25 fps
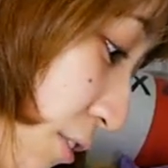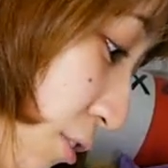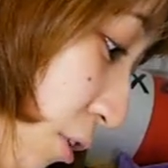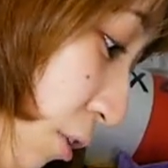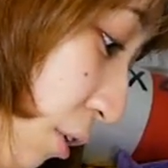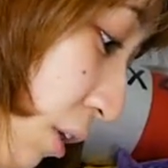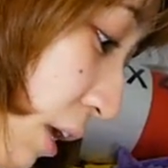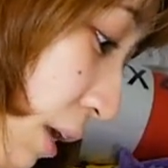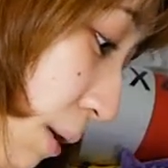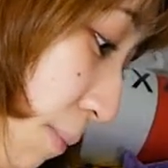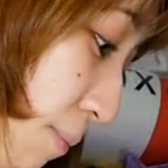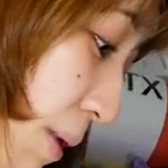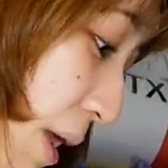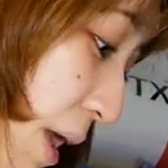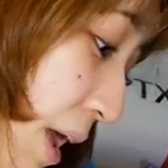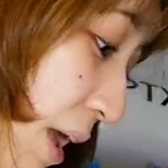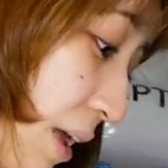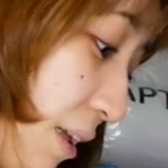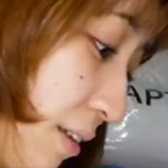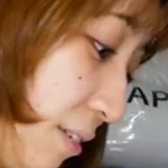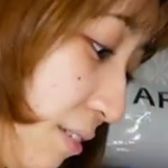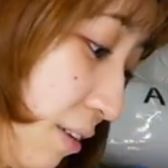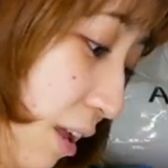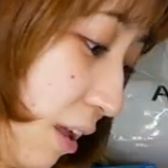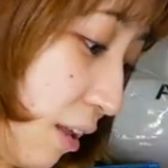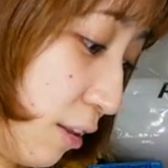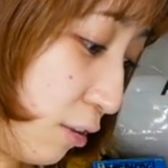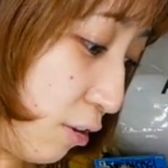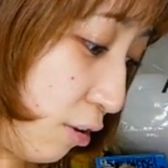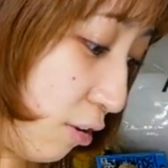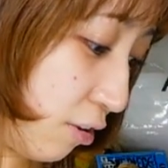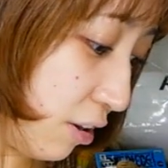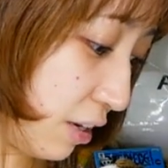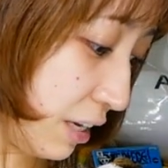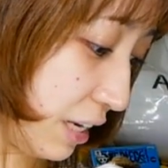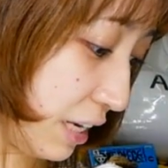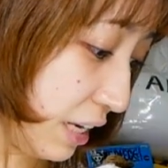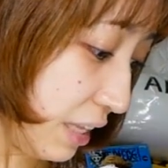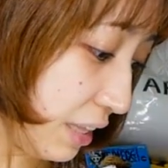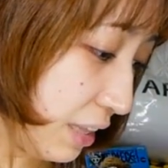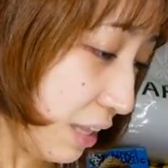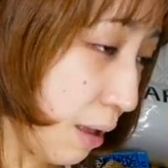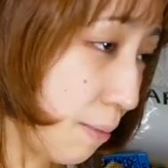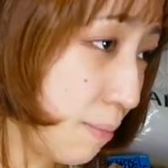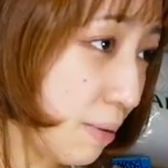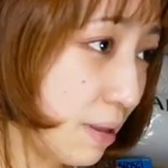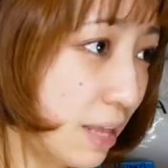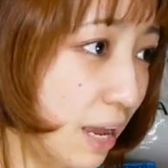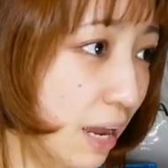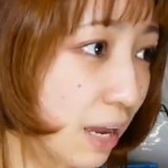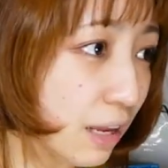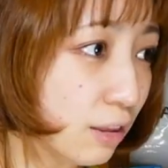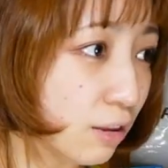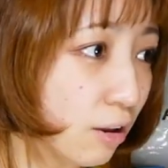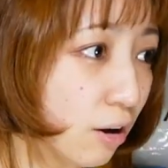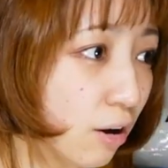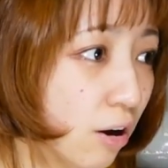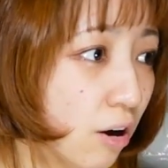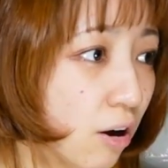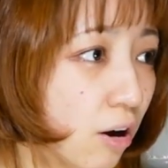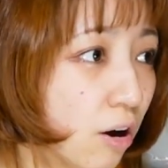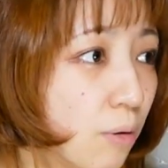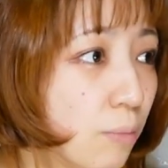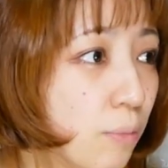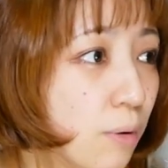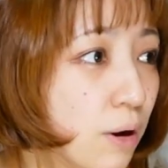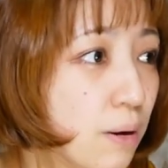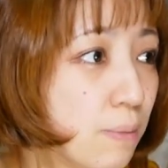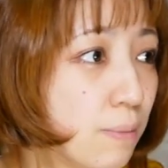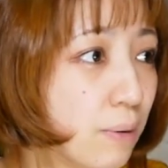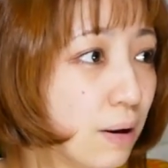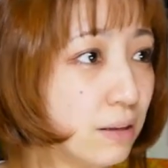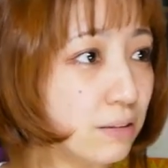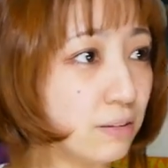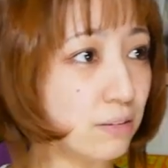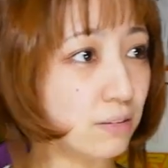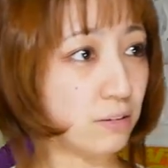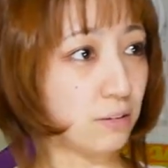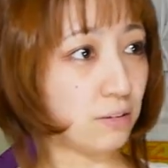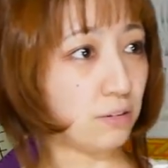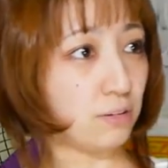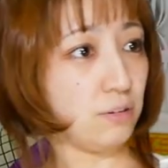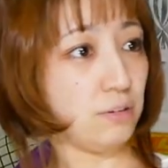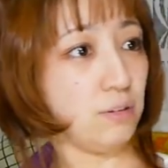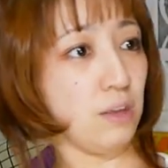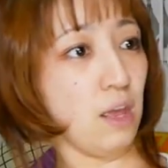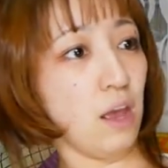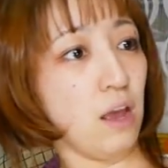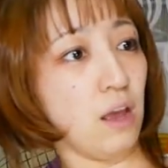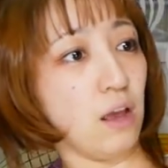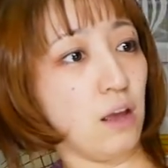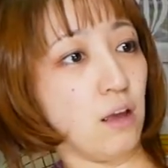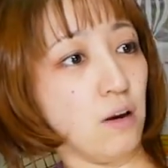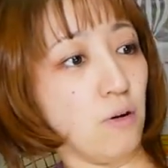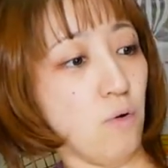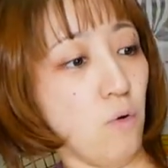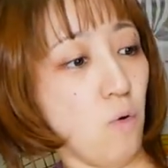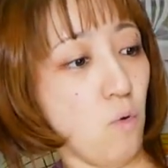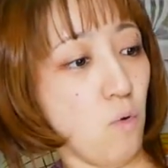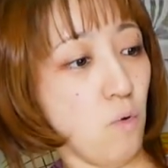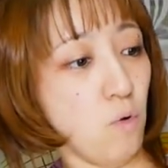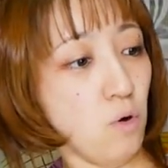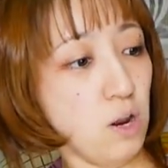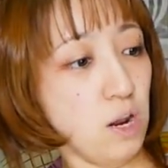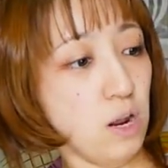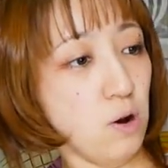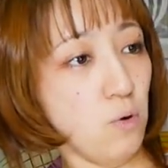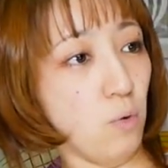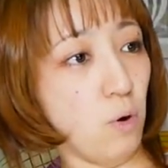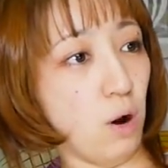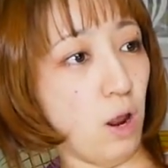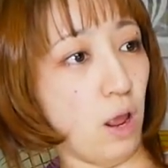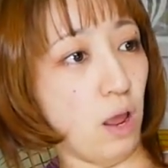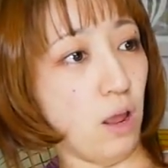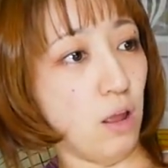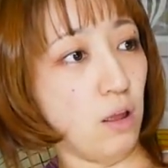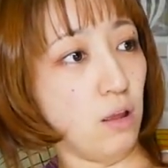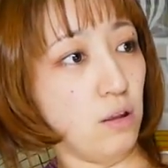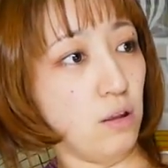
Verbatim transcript: 商品名ちゃんと言ってみたいと思いますすげえほこりこれ